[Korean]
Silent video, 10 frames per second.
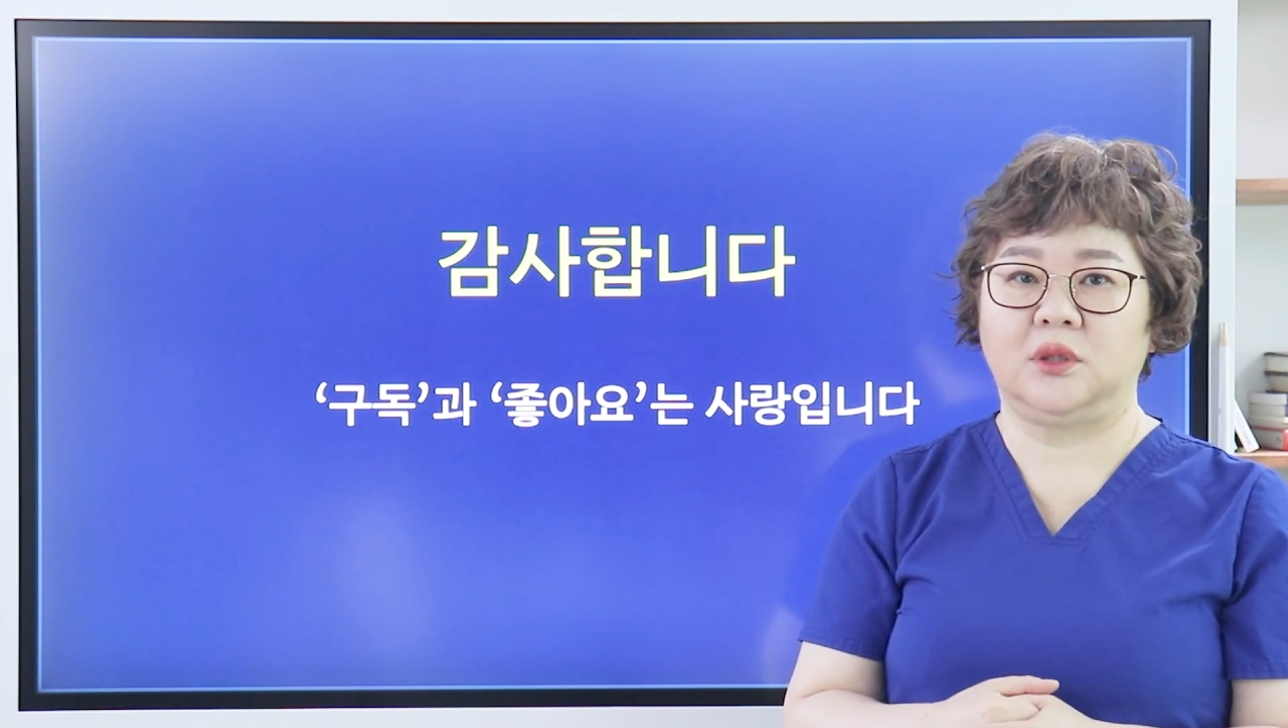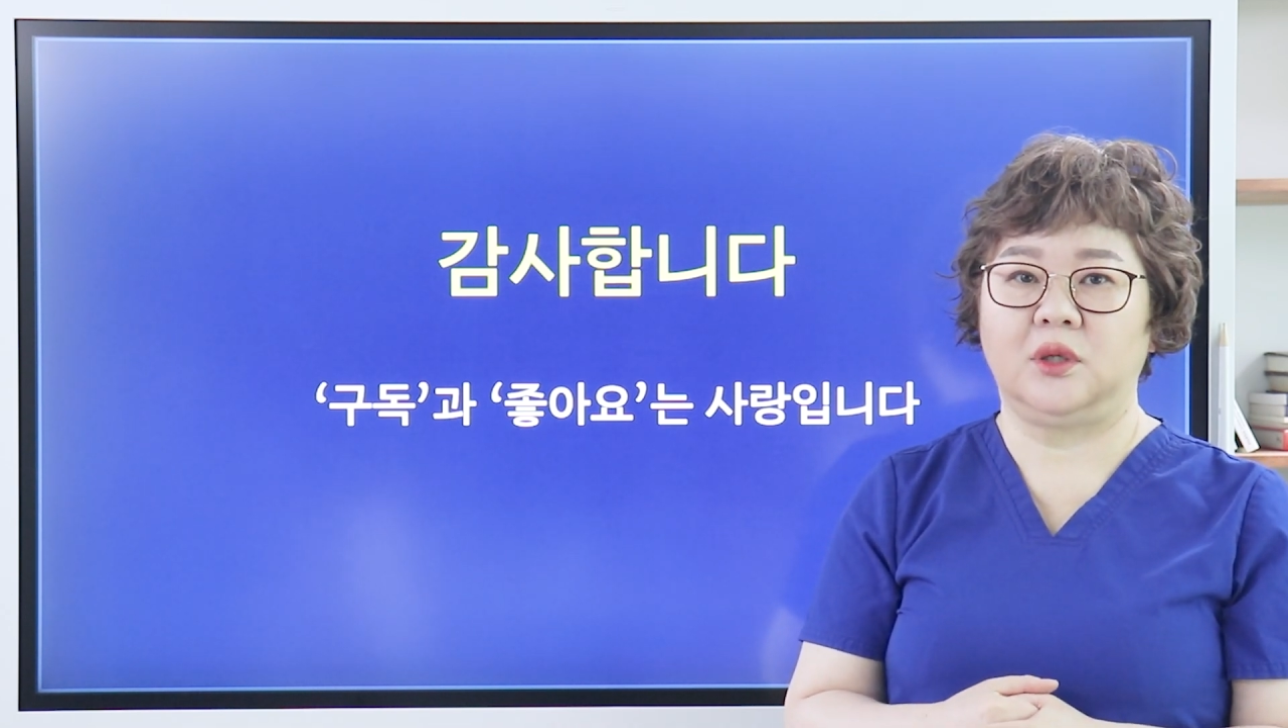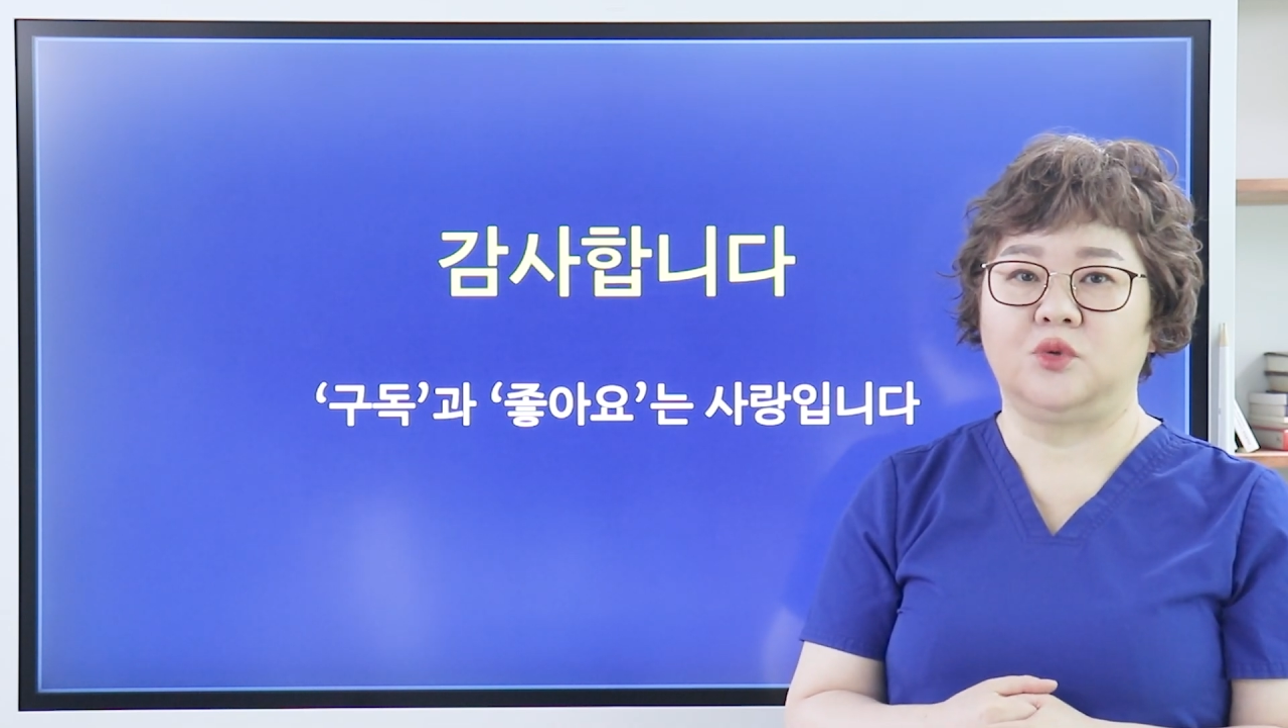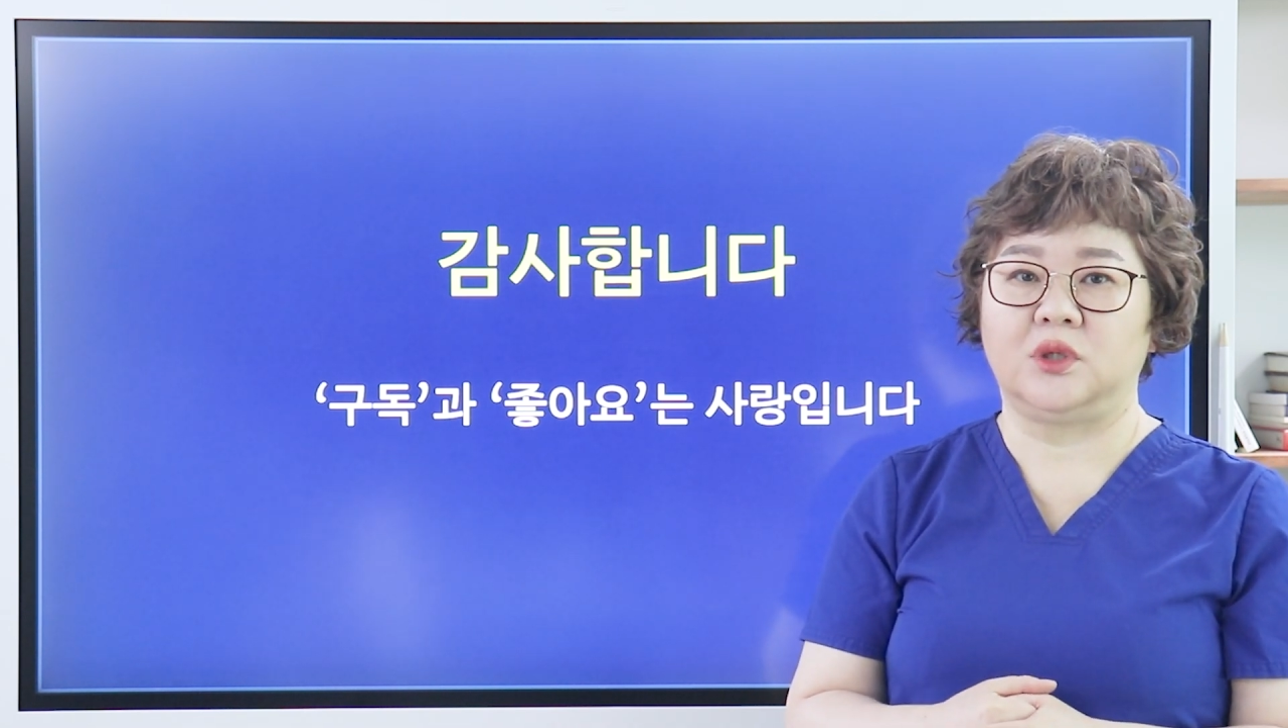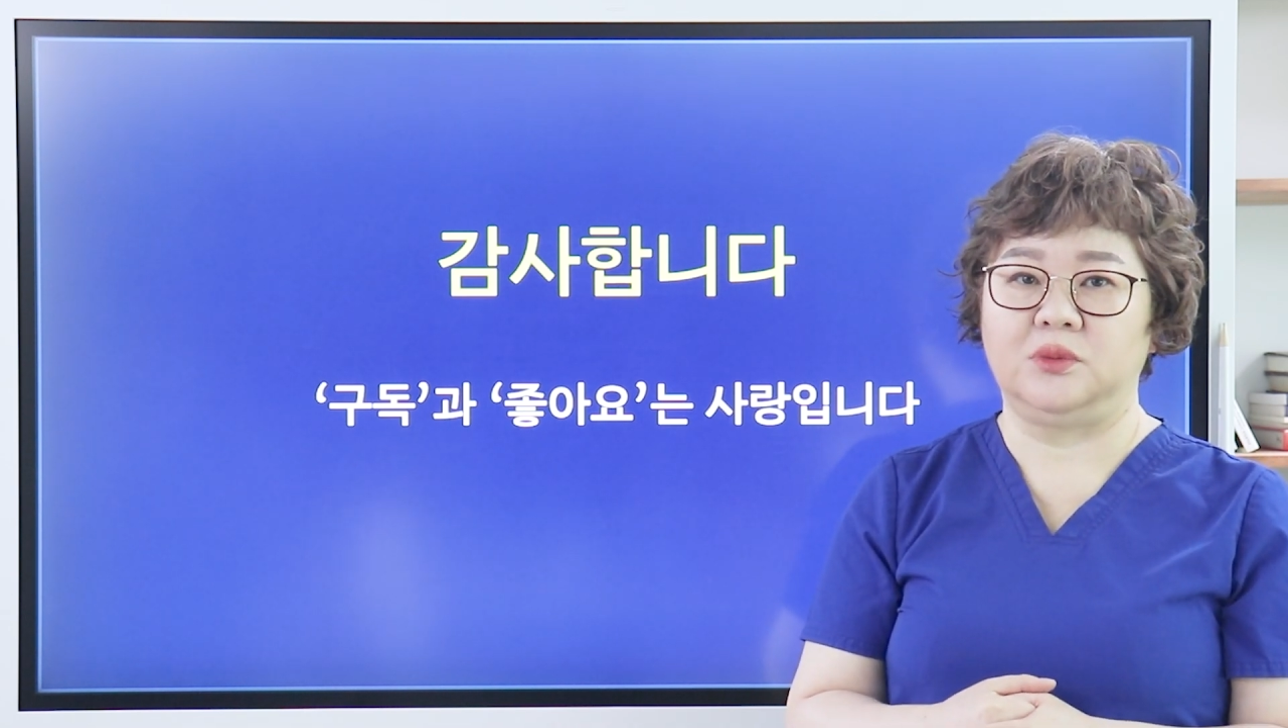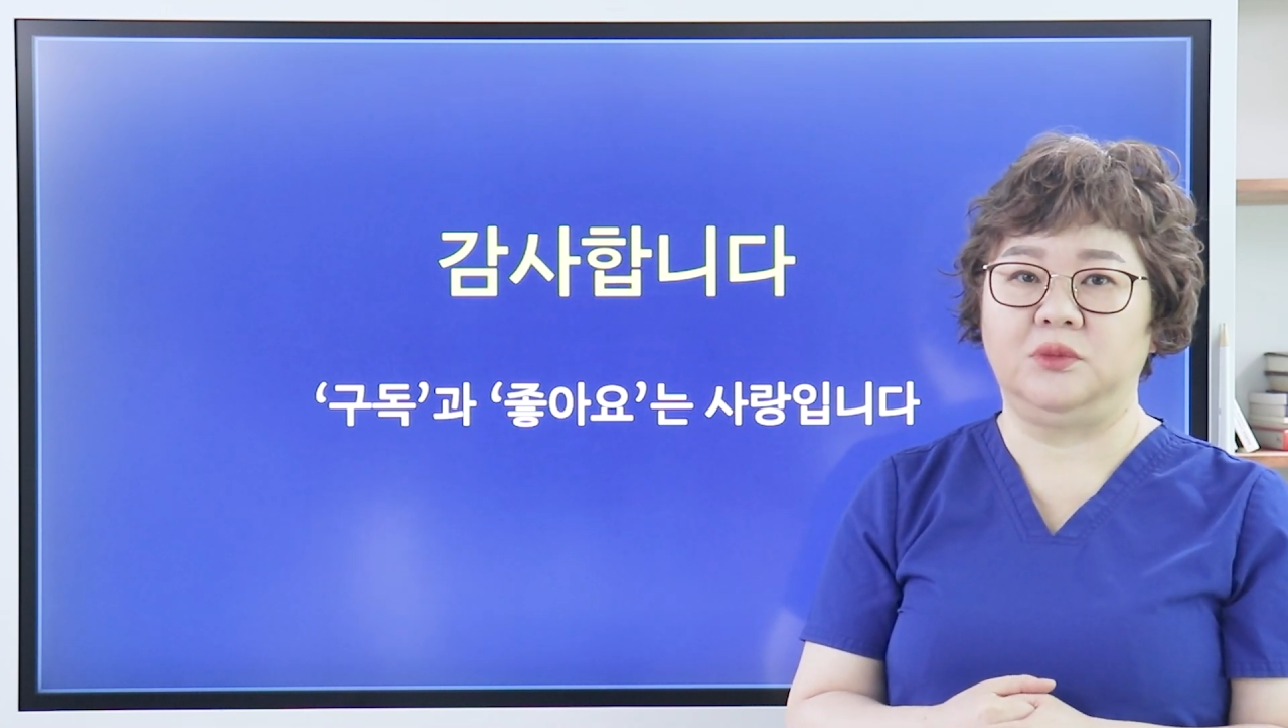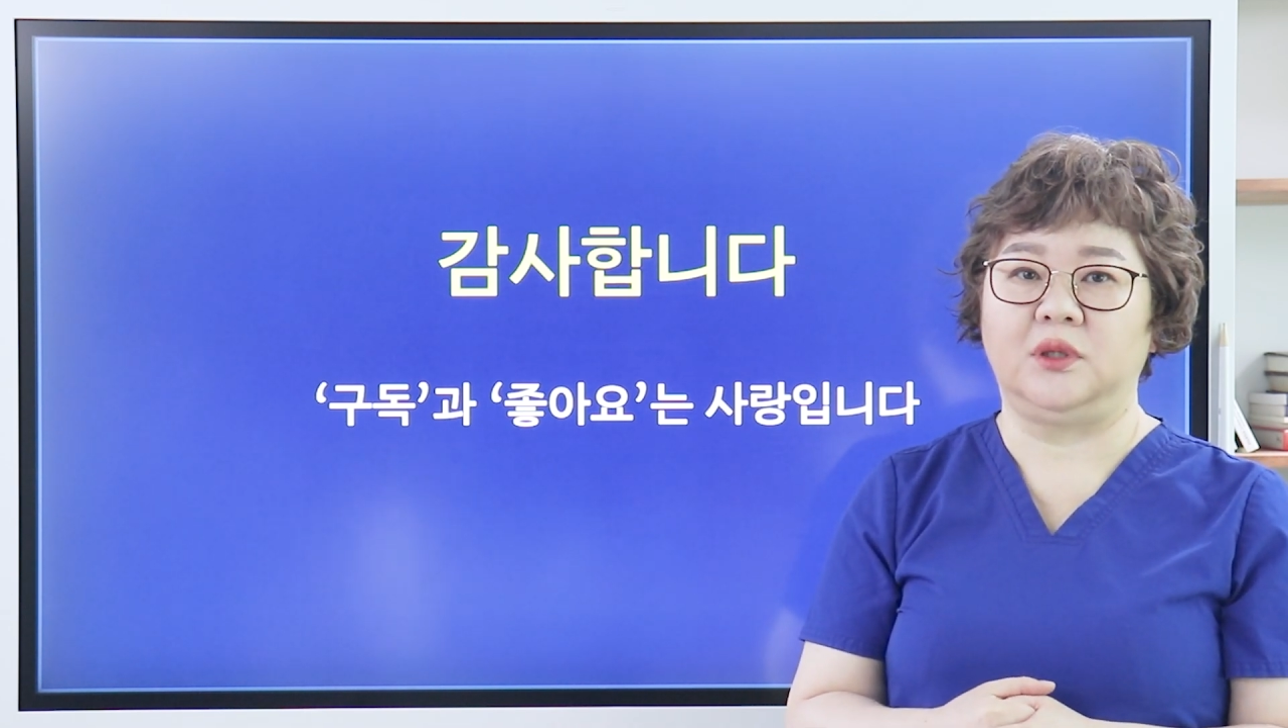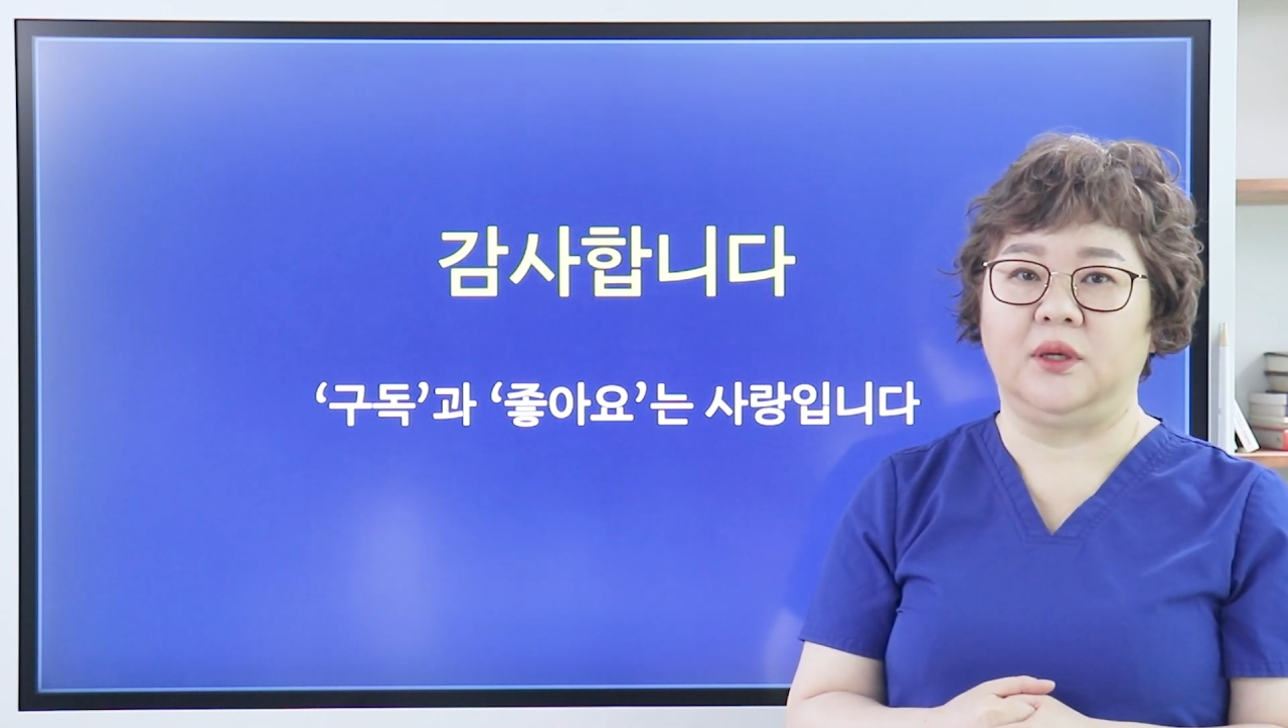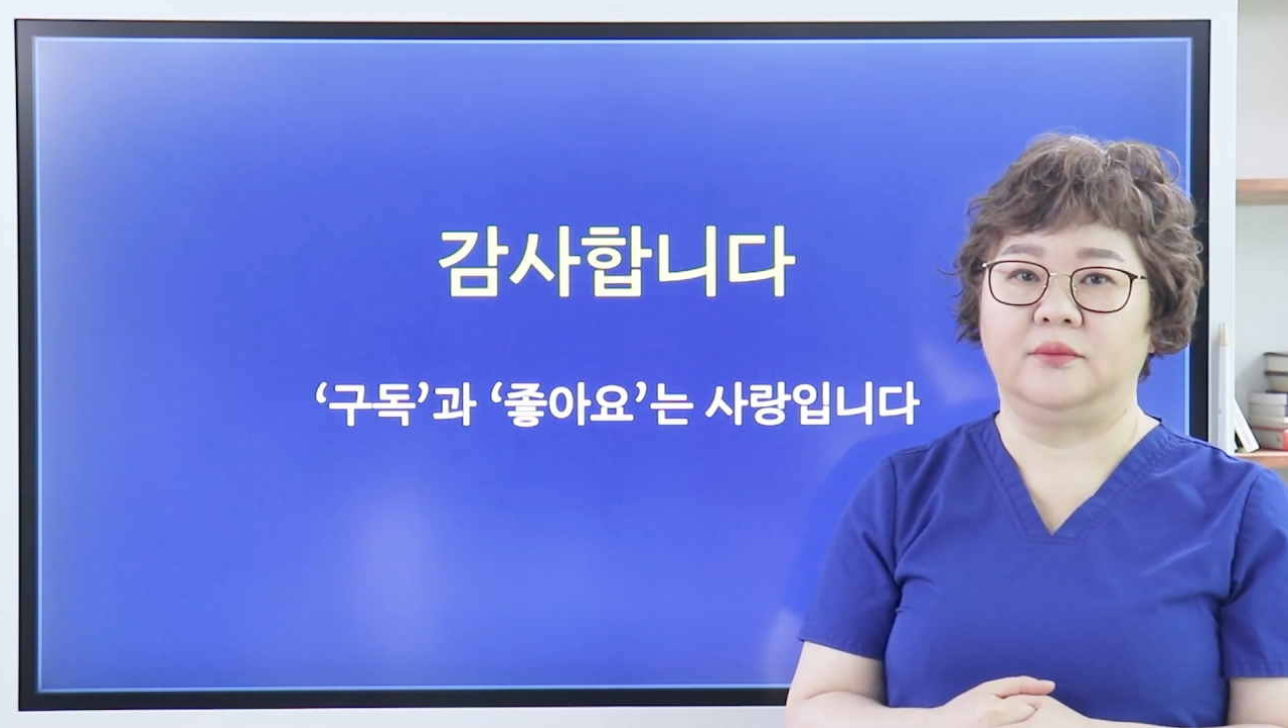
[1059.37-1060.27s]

게 좋겠습니다.